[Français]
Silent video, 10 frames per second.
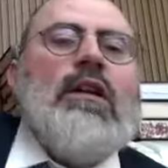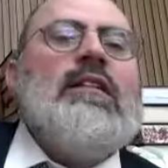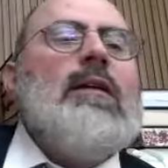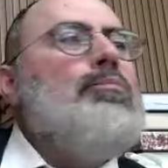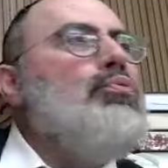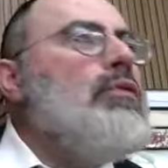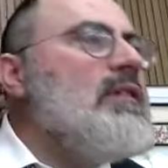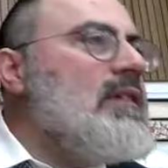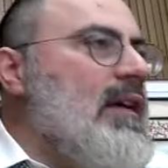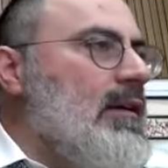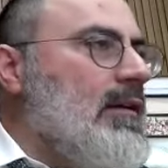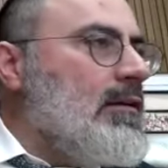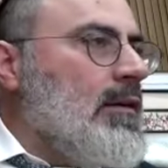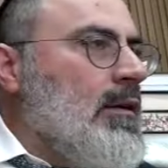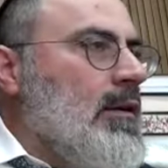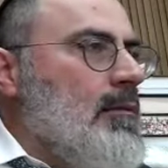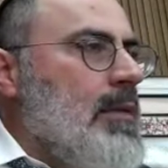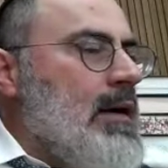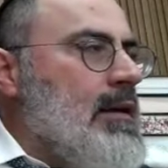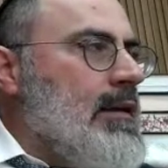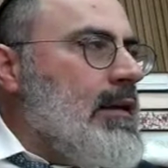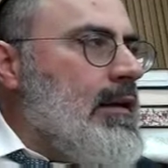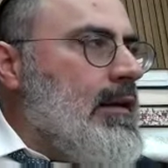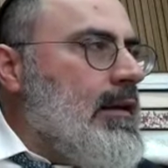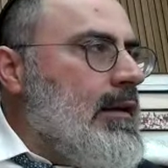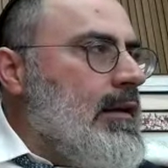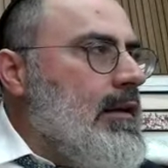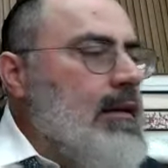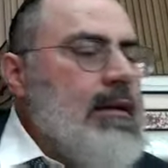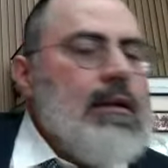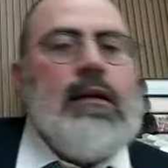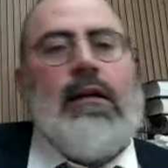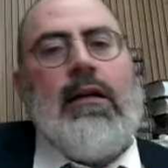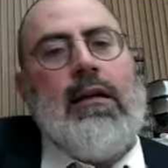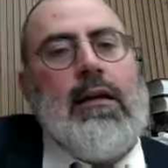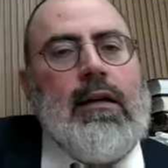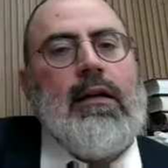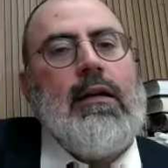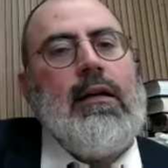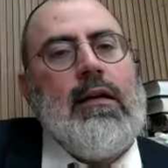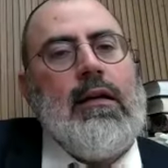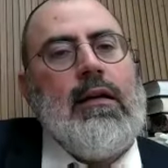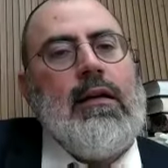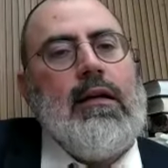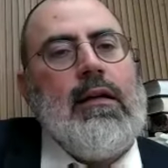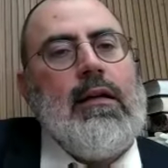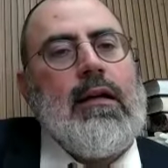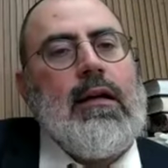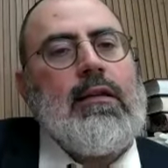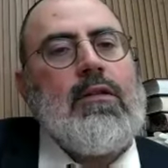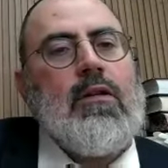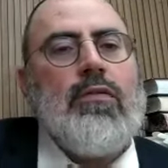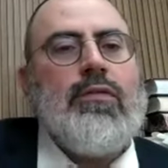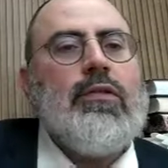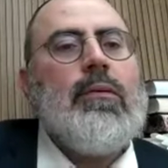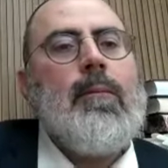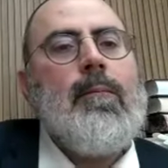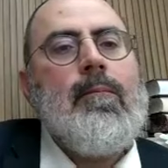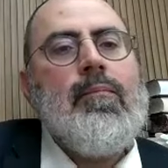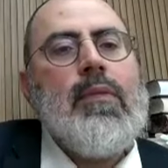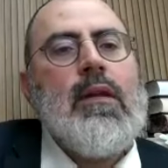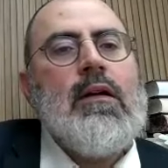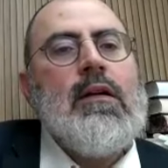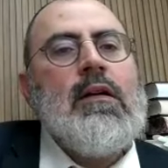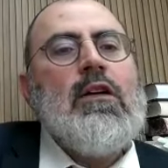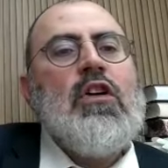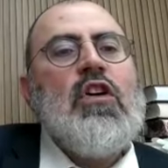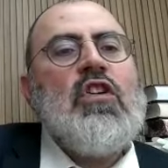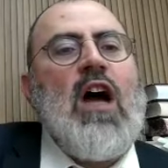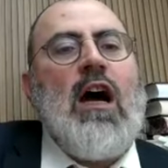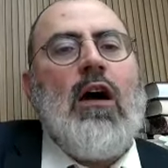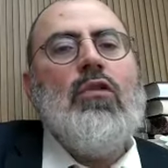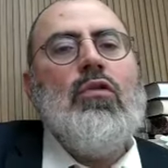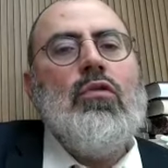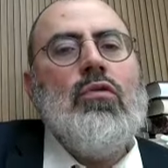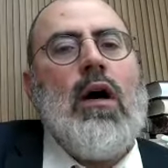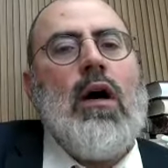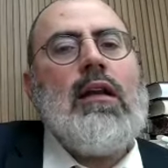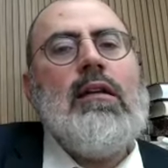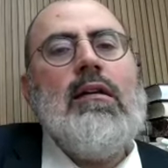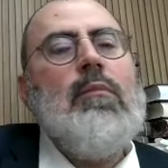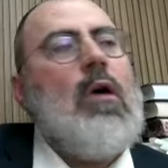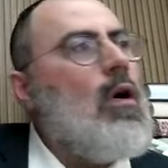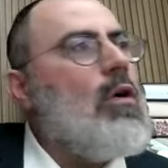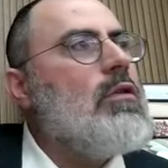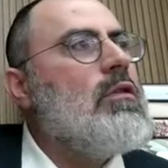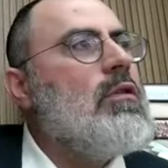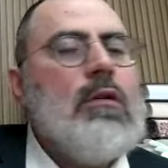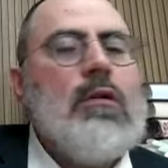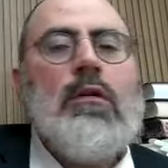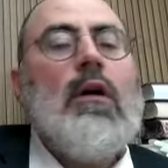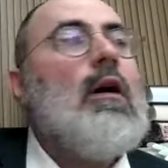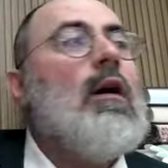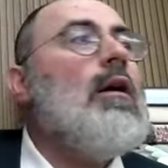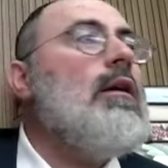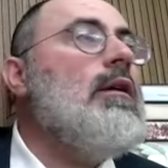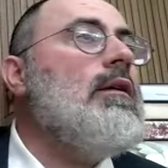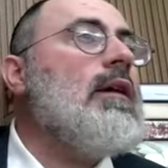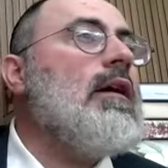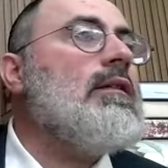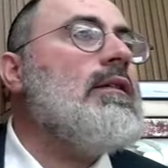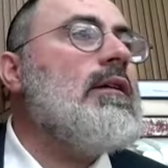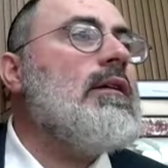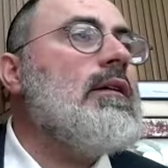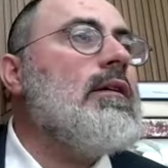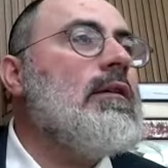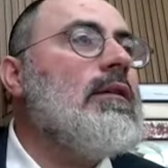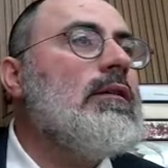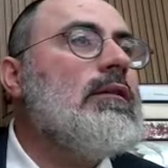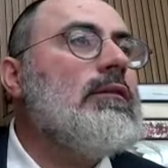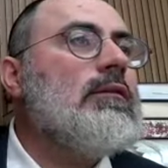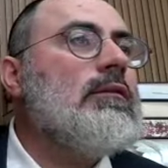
On était épuisé par les, les, les, les, les catastrophes. Charnou Adlim Od. Ah, il t'as raté.